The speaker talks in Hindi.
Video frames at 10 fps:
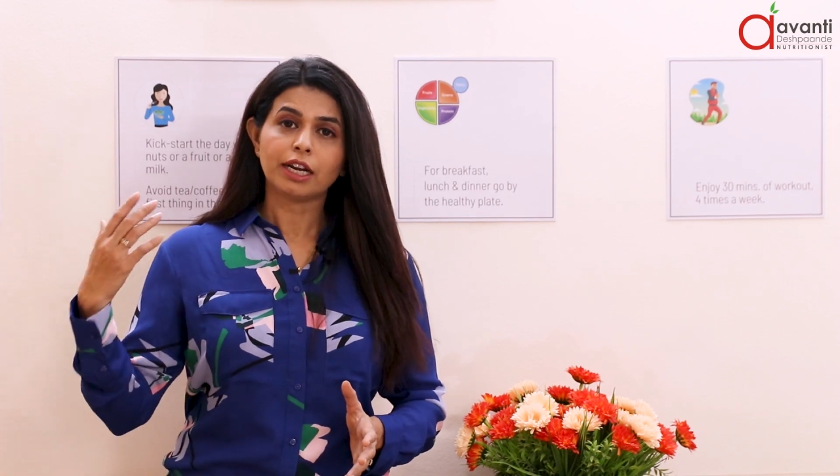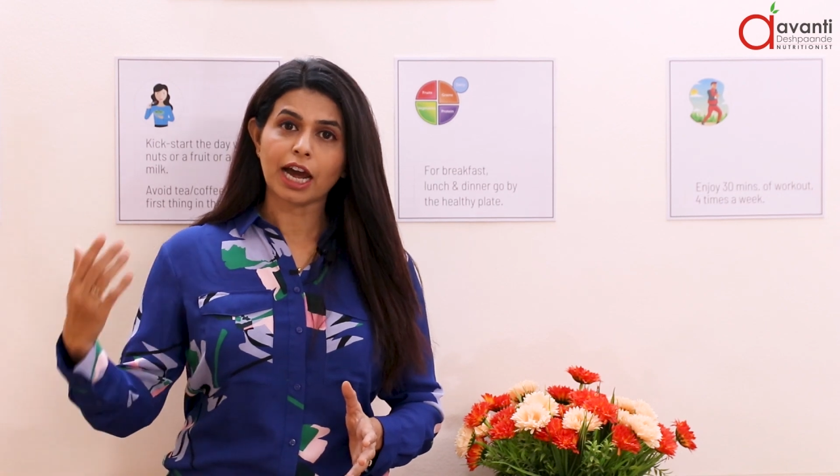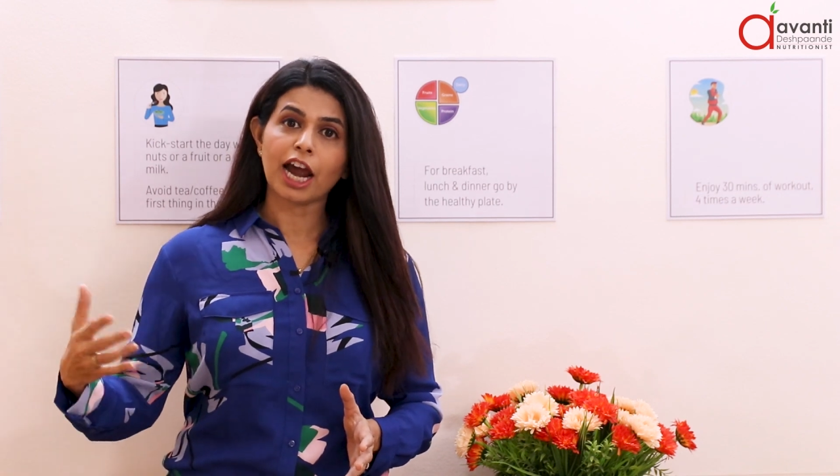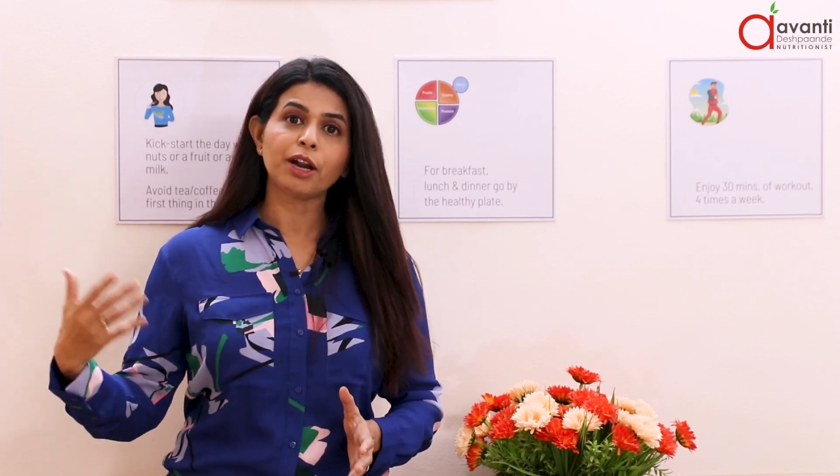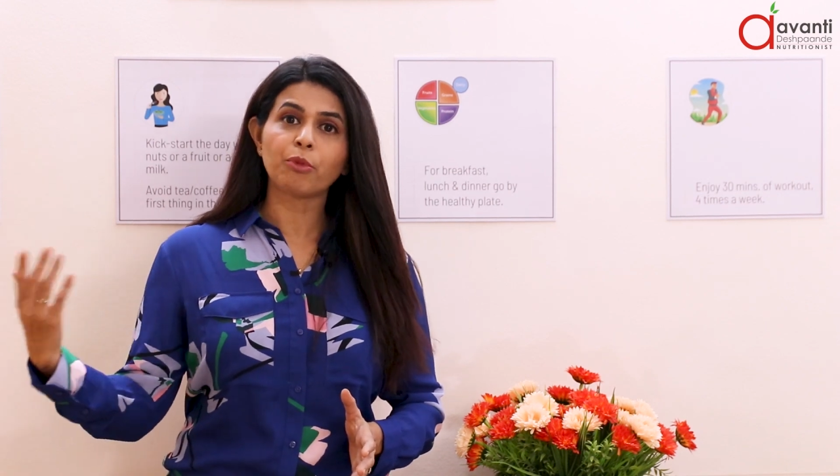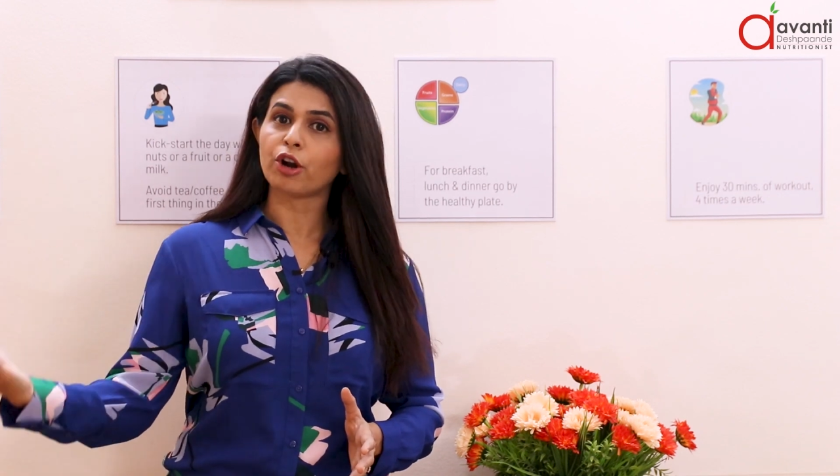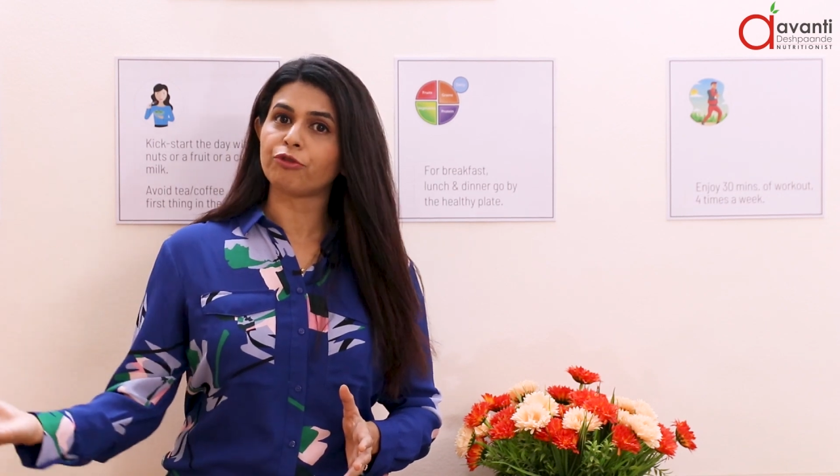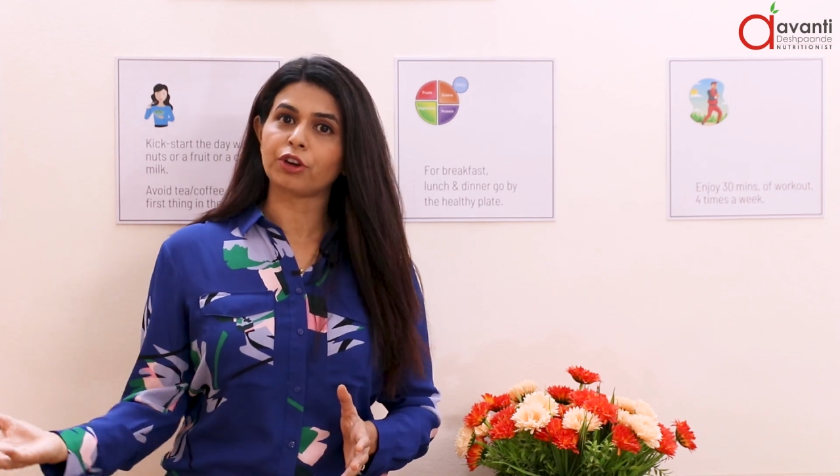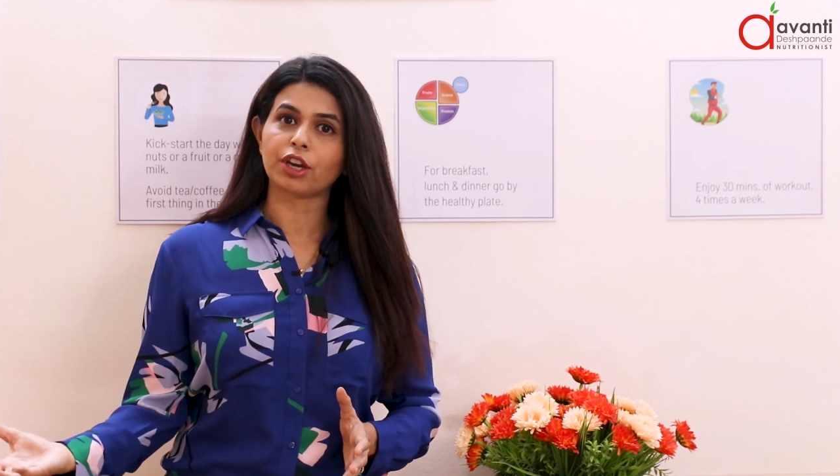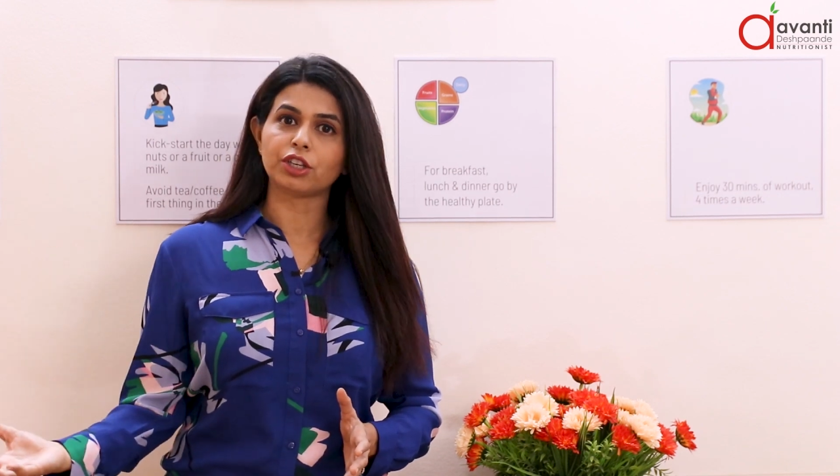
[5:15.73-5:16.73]
डाइट
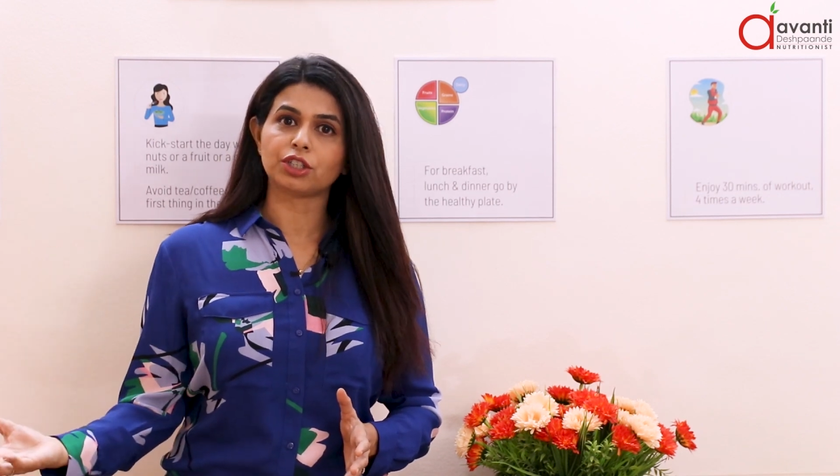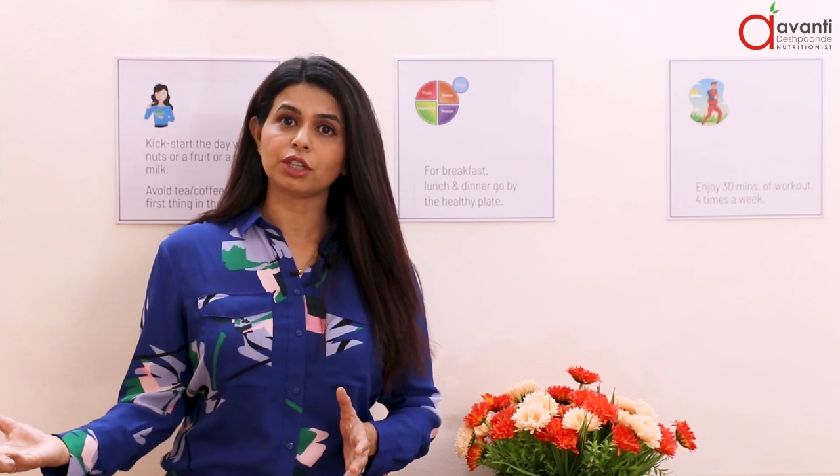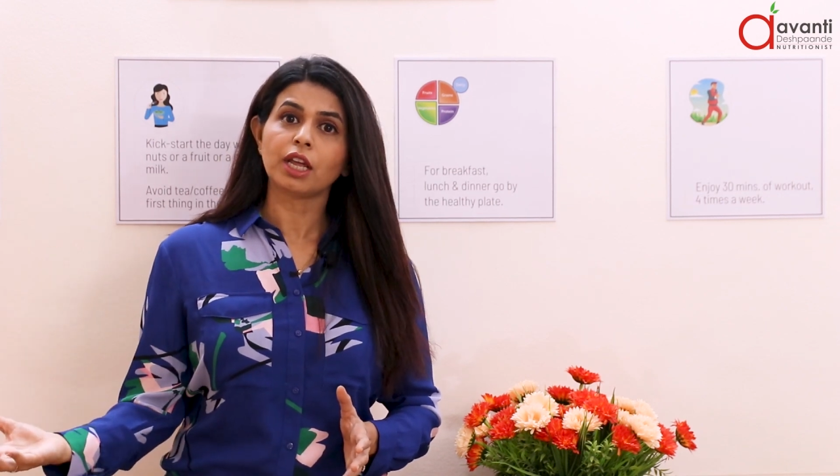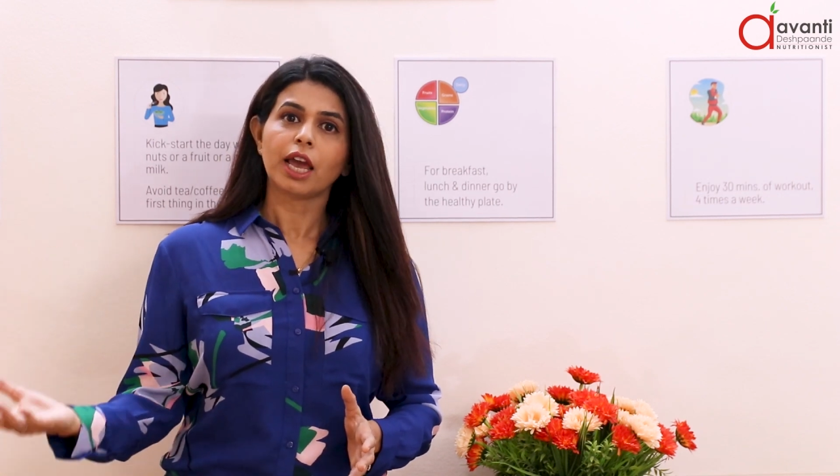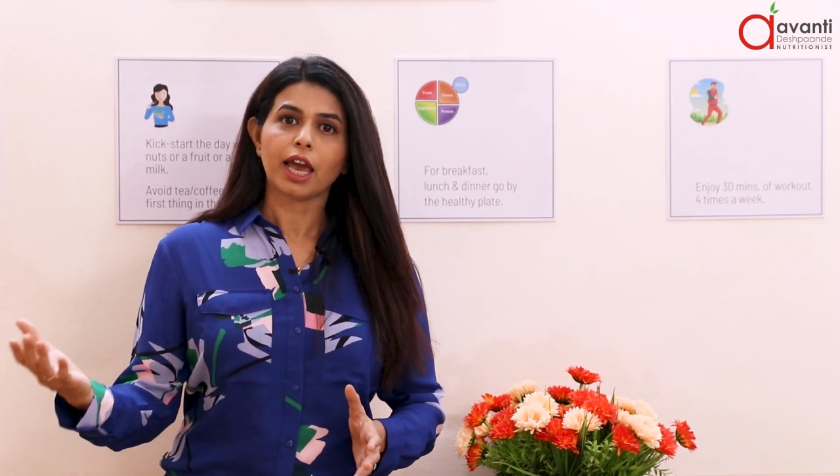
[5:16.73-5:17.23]
मॉडिफिकेशन